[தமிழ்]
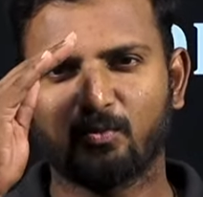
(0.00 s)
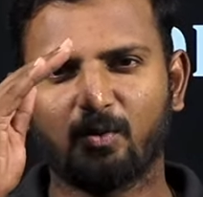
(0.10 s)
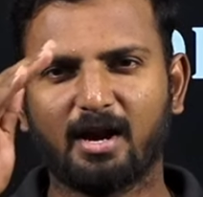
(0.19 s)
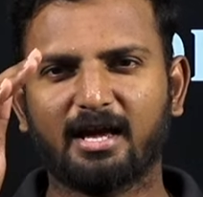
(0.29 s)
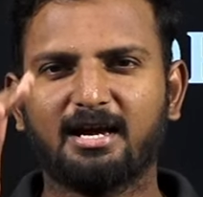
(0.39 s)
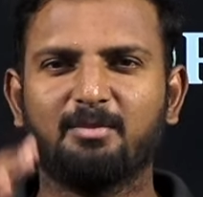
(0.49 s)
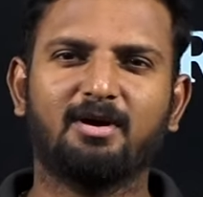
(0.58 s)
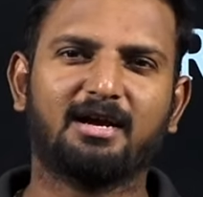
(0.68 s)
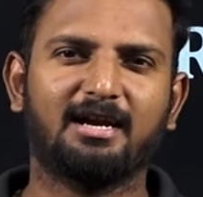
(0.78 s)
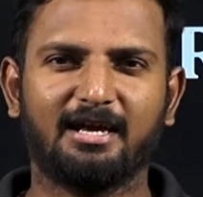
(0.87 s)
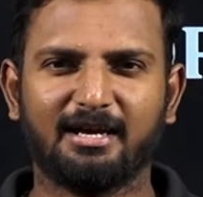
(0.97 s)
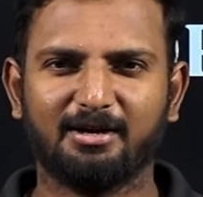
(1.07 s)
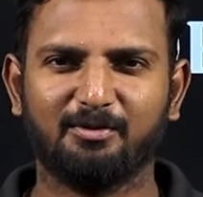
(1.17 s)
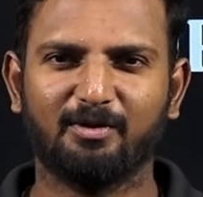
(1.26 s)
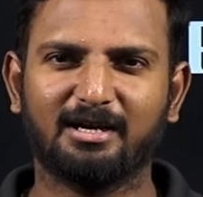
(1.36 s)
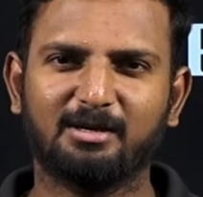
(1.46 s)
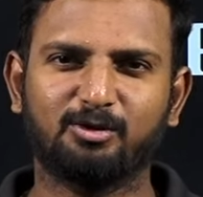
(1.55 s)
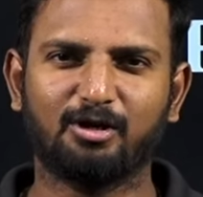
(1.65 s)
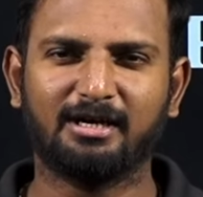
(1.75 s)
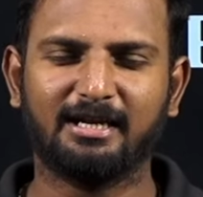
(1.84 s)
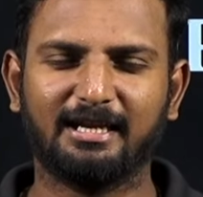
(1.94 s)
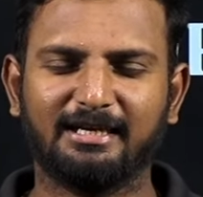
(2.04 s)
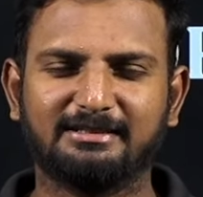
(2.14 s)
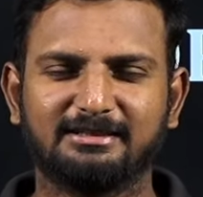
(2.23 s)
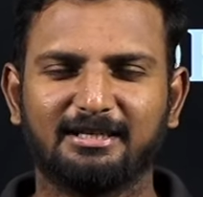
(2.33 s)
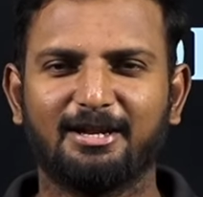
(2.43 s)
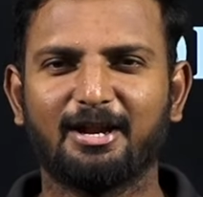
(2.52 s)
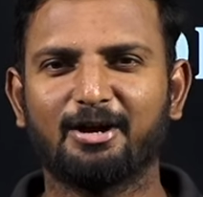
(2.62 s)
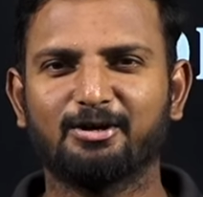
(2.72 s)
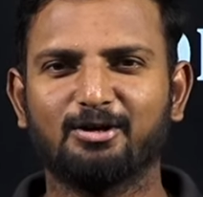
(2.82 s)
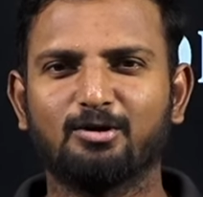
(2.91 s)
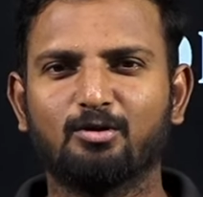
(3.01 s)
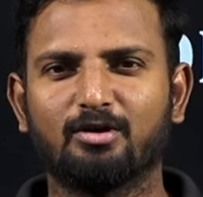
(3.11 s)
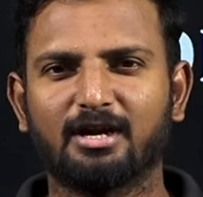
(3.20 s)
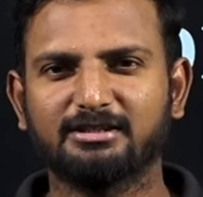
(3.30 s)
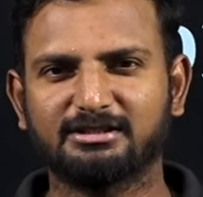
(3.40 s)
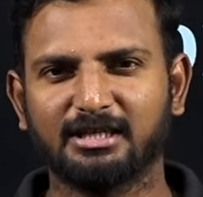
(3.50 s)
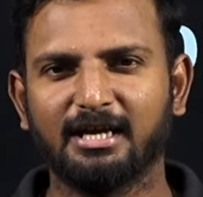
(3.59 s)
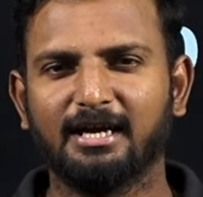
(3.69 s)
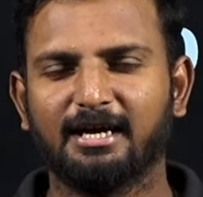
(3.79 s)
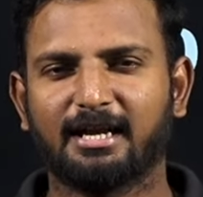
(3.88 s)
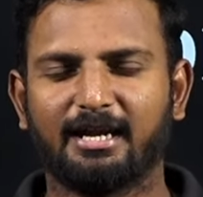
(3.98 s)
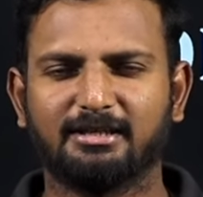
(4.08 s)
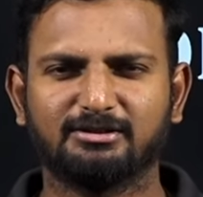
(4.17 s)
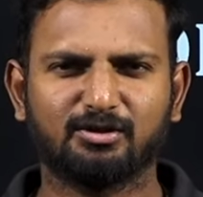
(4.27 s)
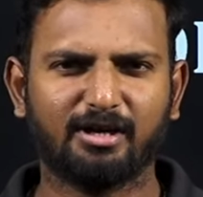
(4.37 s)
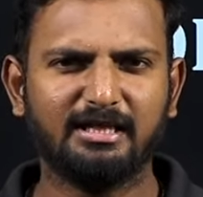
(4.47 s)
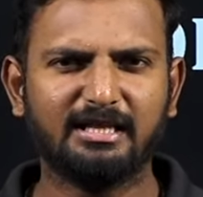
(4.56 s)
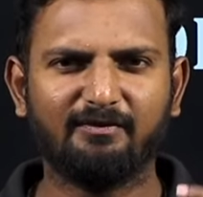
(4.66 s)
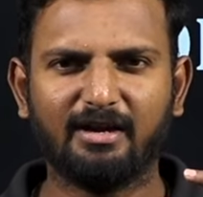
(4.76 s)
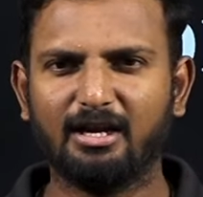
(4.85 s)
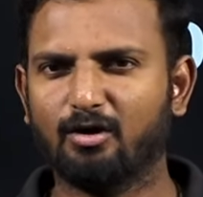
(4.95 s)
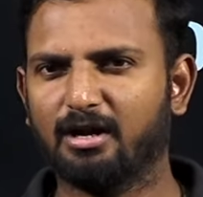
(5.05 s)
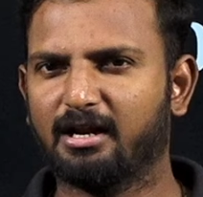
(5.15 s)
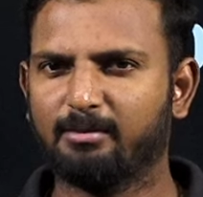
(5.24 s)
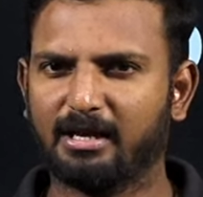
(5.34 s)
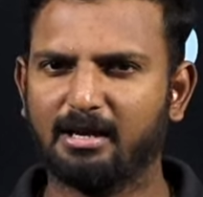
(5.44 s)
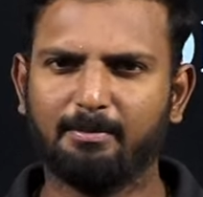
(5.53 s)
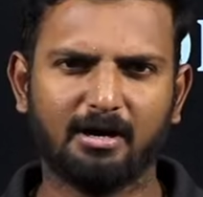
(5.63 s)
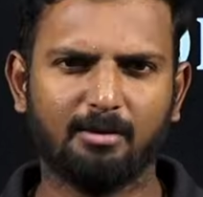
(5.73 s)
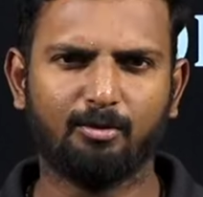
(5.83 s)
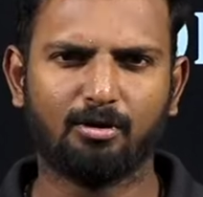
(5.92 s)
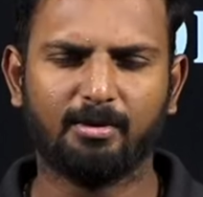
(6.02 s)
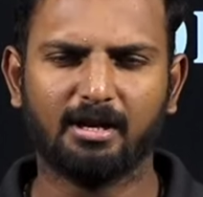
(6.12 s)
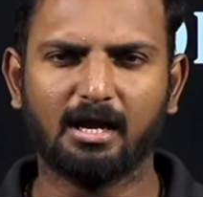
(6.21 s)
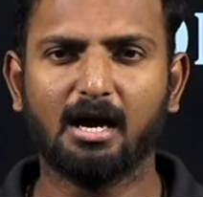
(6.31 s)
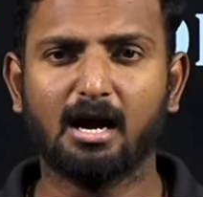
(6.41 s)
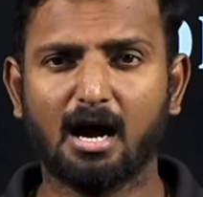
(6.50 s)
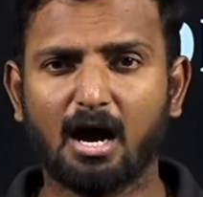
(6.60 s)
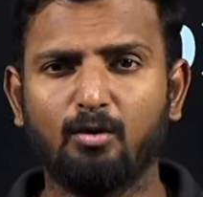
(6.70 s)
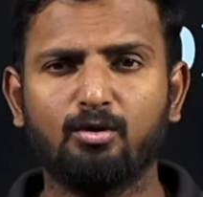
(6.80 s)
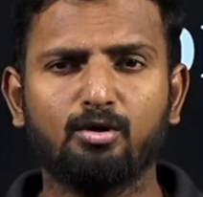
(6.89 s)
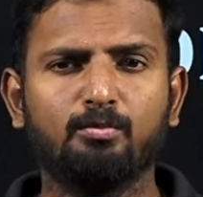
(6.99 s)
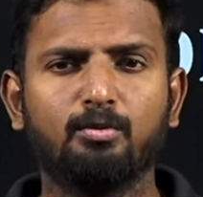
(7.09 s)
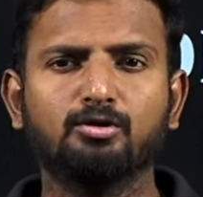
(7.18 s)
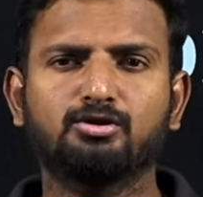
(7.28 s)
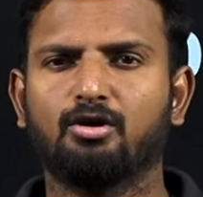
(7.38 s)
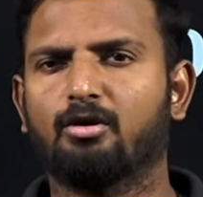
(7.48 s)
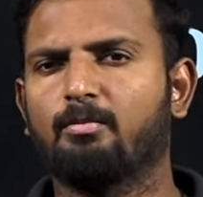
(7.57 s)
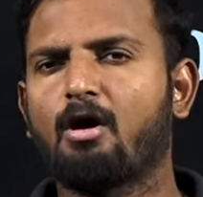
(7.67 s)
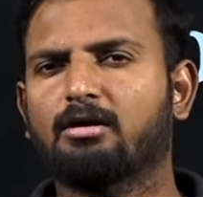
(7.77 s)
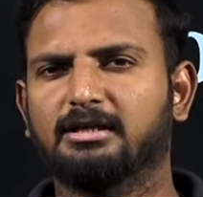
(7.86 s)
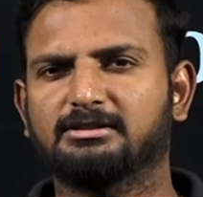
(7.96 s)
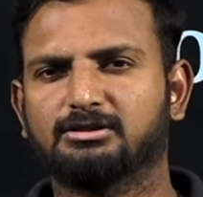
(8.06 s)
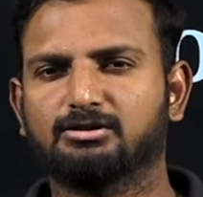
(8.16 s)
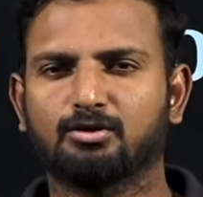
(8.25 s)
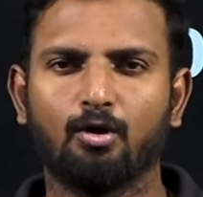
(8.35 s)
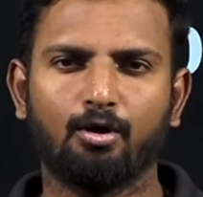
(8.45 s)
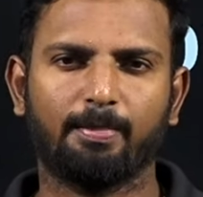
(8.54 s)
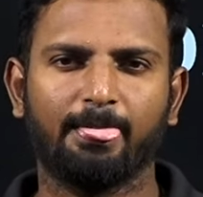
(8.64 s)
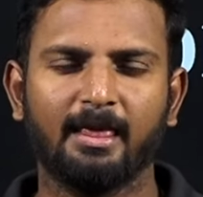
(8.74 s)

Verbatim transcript: வணக்கம் மக்களே வெல்கம் டு ரேஸ் நான் கோகுல் ராஜ் ரைட் ஸோ இந்த வீடியோவில் நம்ம என்ன பார்க்க போகிறோம் அப்படின்னா ஹவு டு பூஸ்ட் யுவர் மார்க் டெஸ்ட் ஸ்கோர்